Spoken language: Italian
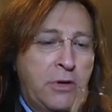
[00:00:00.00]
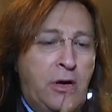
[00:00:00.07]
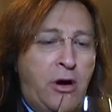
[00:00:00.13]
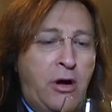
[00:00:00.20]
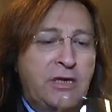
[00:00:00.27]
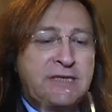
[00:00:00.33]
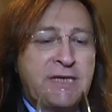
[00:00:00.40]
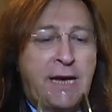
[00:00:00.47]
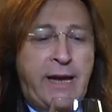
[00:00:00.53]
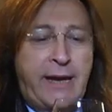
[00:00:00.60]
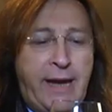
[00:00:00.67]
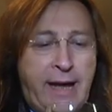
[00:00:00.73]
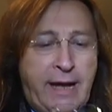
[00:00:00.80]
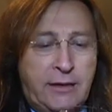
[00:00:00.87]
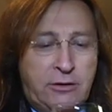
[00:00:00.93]
o il
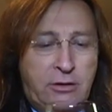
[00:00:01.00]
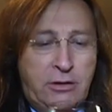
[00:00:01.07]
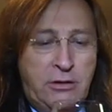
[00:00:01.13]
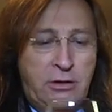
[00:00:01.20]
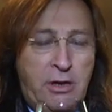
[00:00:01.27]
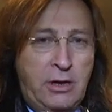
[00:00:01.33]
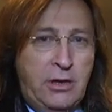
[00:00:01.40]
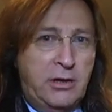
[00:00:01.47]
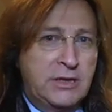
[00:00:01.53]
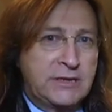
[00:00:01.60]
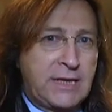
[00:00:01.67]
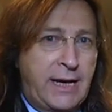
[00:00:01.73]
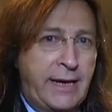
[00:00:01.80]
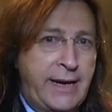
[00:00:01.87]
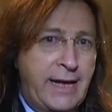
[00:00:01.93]
salariato.
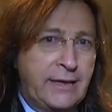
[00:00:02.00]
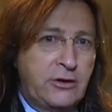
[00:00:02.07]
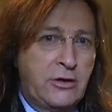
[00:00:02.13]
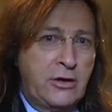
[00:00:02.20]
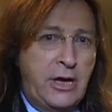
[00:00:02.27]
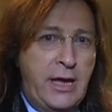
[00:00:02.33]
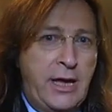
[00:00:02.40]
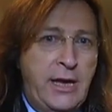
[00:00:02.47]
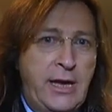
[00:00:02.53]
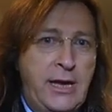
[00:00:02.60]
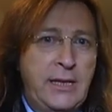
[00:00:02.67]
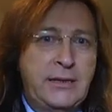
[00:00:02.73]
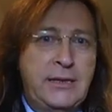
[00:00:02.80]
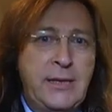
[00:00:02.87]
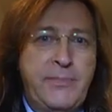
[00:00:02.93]
salariato è
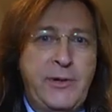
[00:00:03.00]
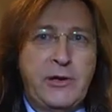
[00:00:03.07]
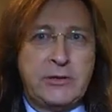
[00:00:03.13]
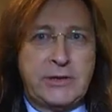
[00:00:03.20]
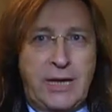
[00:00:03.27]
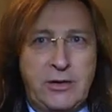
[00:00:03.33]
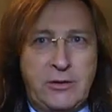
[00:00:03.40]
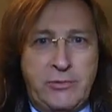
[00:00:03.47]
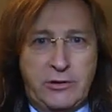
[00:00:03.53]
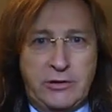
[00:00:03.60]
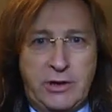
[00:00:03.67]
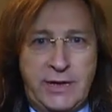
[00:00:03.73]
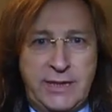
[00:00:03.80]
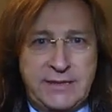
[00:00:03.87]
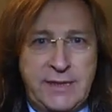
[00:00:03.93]
il tipico taglio
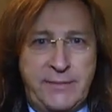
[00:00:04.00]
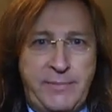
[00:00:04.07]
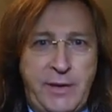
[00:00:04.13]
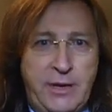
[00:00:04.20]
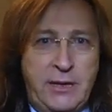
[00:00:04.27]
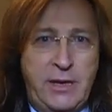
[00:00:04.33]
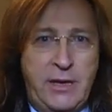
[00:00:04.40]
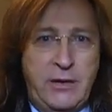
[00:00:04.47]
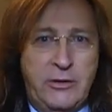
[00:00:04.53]
bordolese per chi